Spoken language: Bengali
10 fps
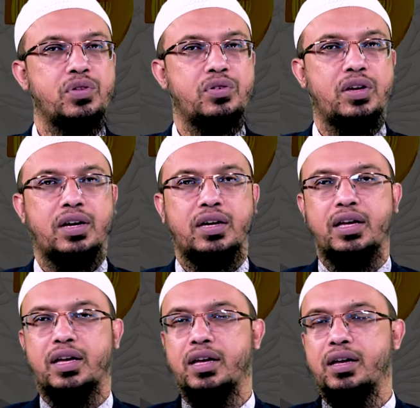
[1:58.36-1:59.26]
যে
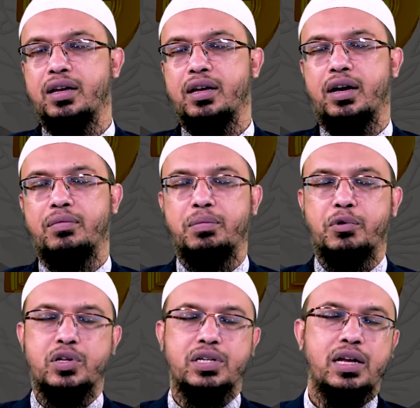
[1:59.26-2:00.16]
এটাকে আপনি
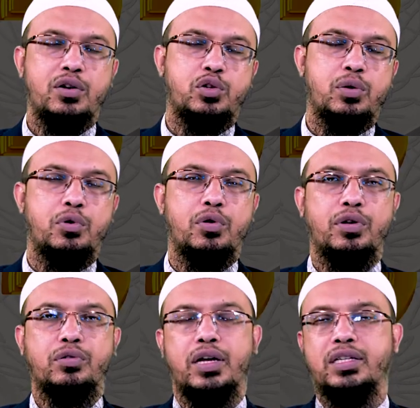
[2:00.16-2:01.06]
মনে চাইলেও সবগুলো
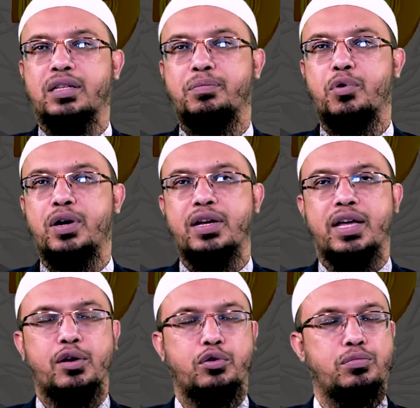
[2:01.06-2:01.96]
অক্ত একসাথে পড়লেন
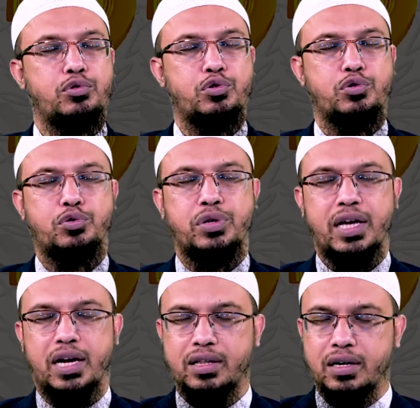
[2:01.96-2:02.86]
এরকম সুযোগ নেই আল্লাহ